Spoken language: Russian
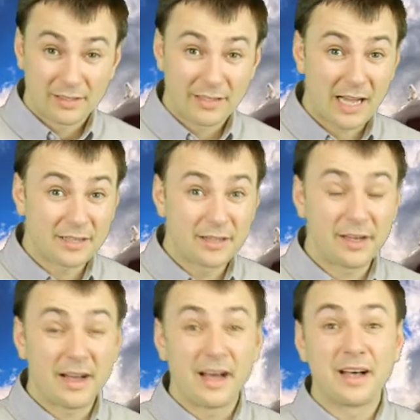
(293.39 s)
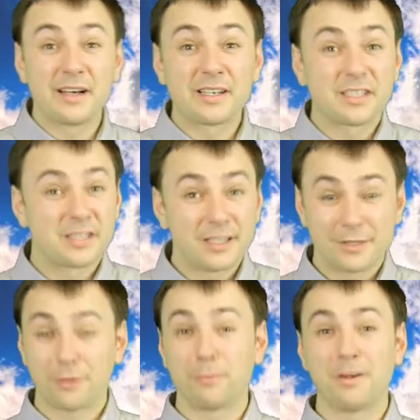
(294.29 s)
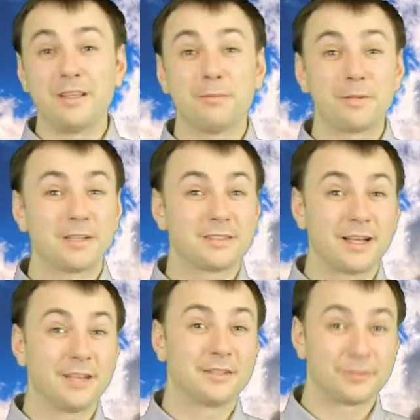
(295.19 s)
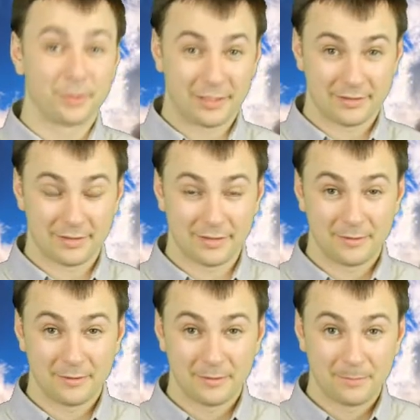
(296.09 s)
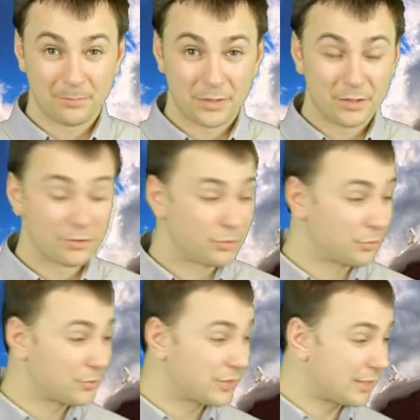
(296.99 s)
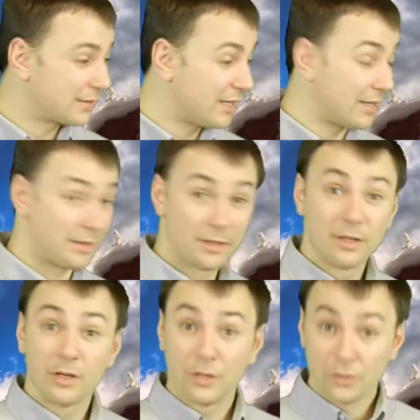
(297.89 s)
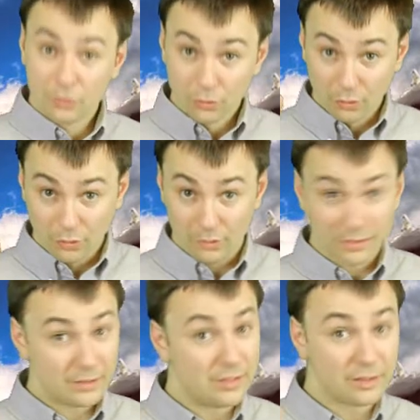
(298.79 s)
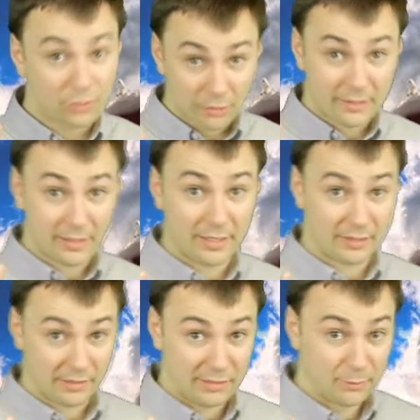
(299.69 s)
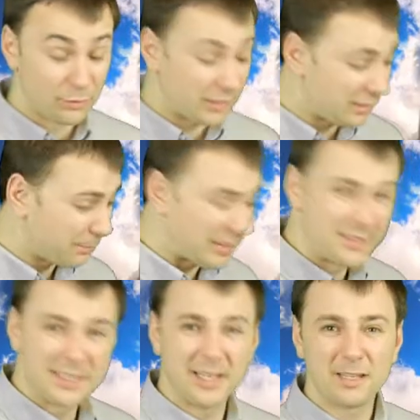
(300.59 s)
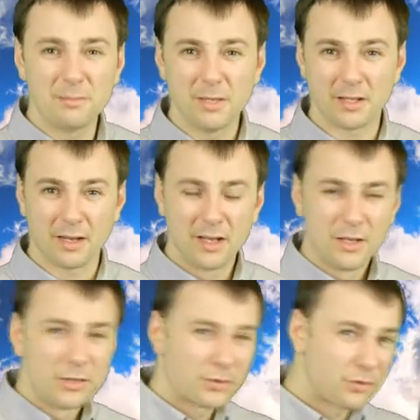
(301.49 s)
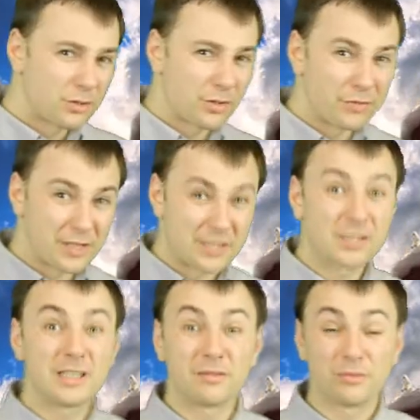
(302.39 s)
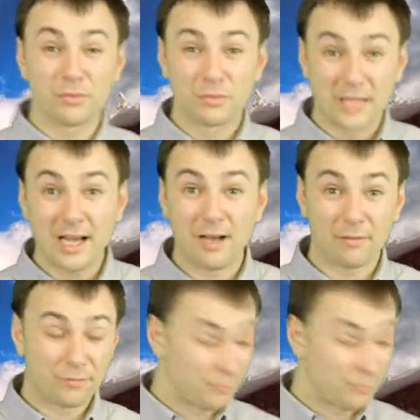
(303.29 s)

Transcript: как-то решить, чтобы они перестали ссориться, что-то сказать. Но не только это, ему надо посеять мир, что-то вложить туда,